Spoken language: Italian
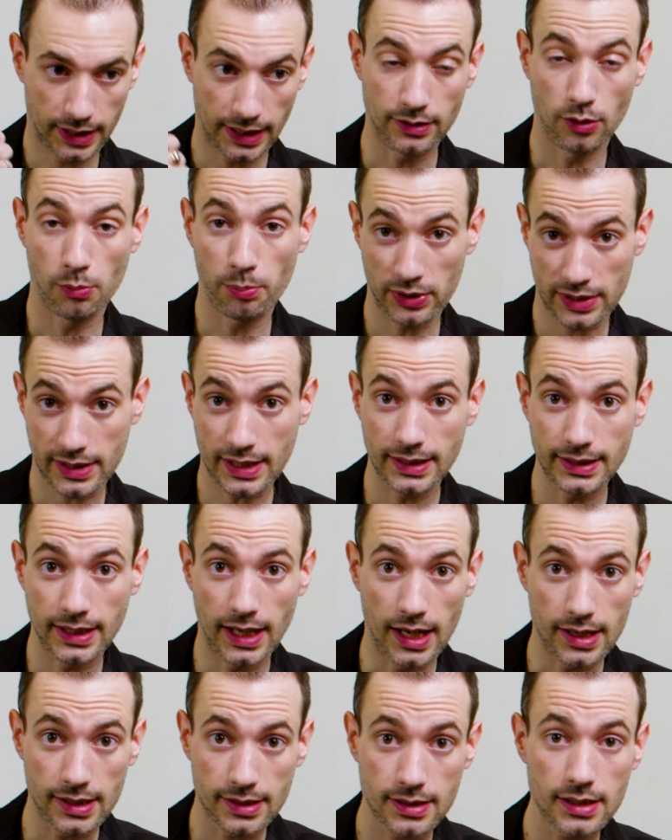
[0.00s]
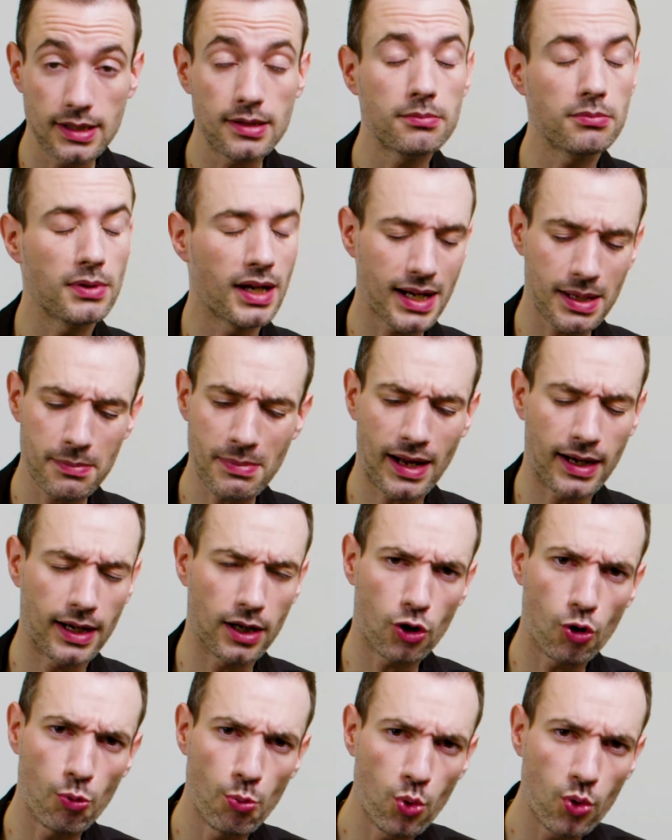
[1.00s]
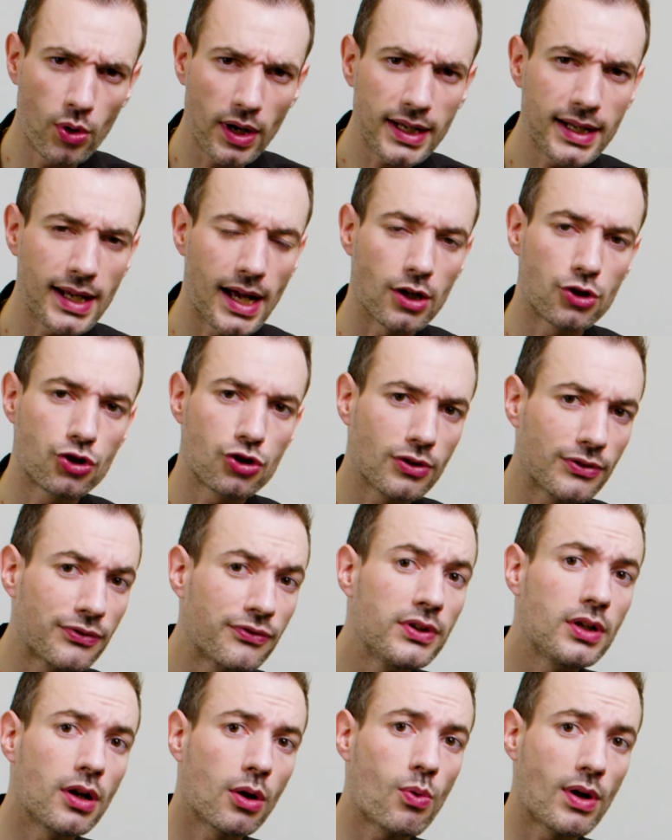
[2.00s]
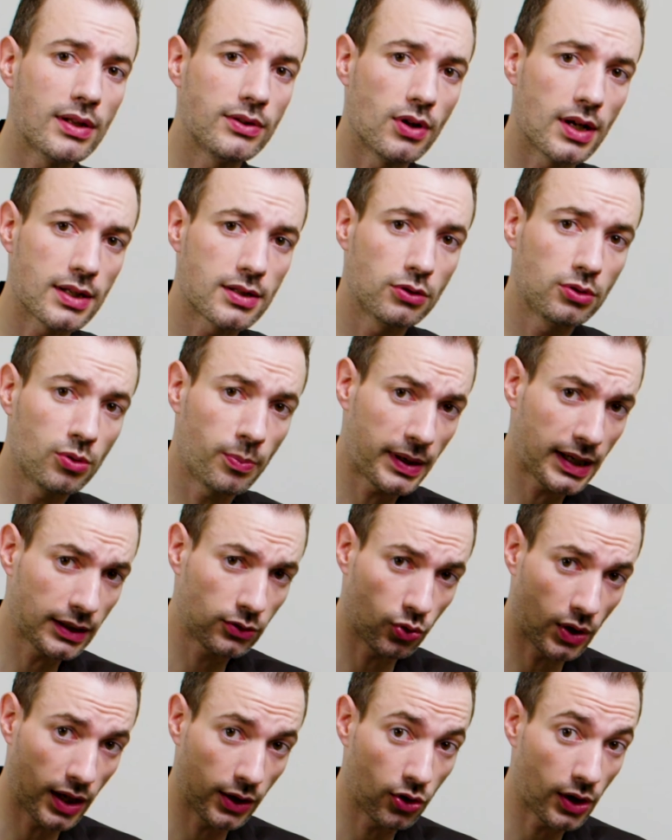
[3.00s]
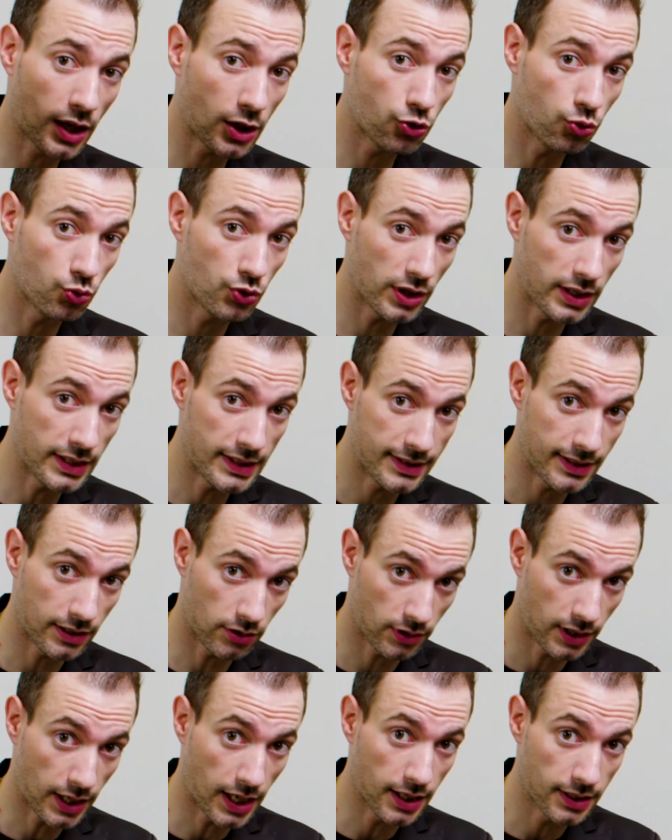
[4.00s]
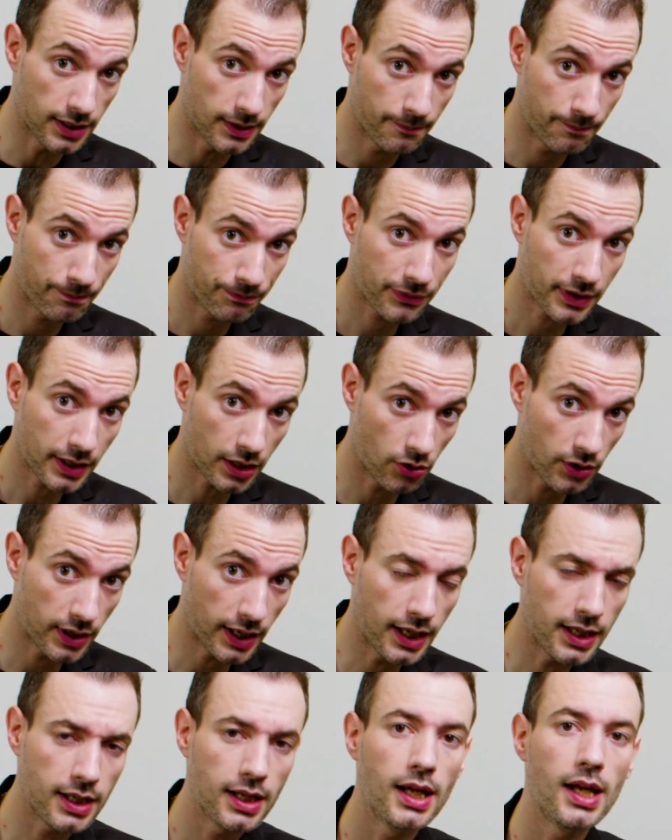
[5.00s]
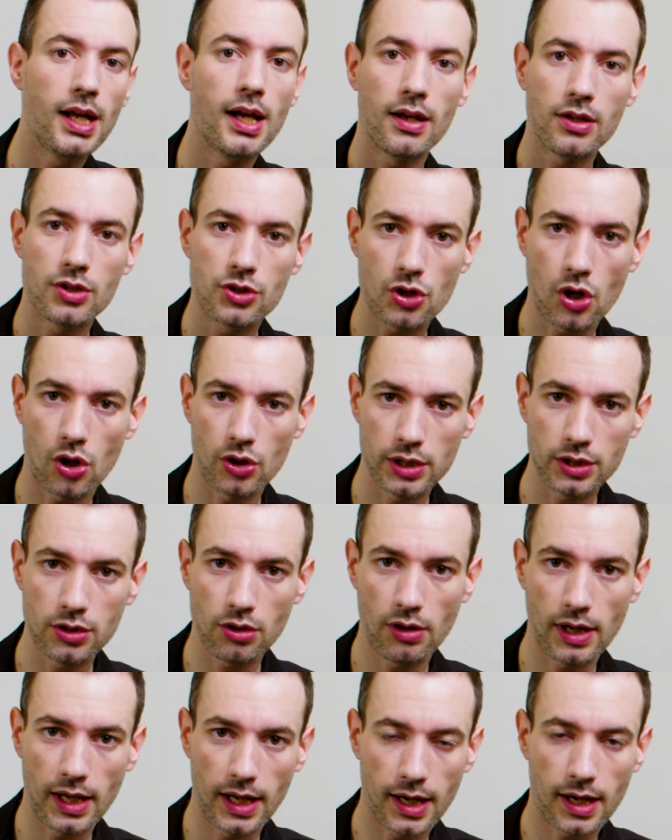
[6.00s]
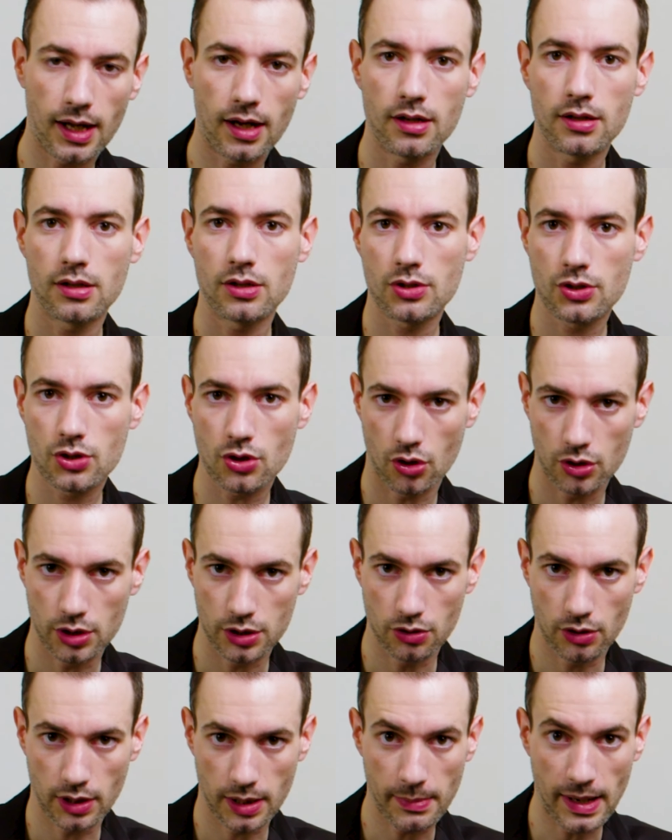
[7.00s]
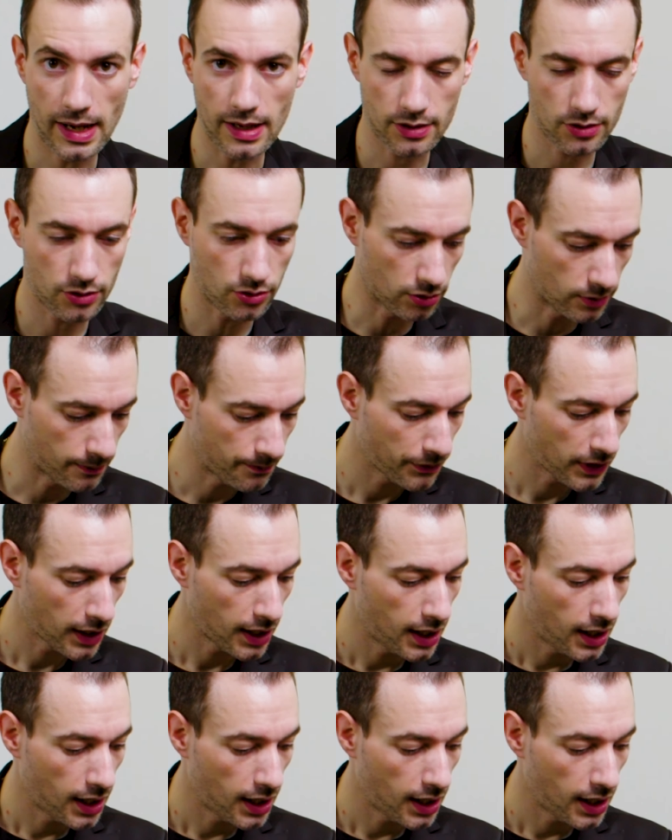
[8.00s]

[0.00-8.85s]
tende un po' a scaldarsi, rimane comunque ghiaccio fino a quando la sua temperatura non raggiunge gli 0 gradi, ok? Solido era, solido è rimasto.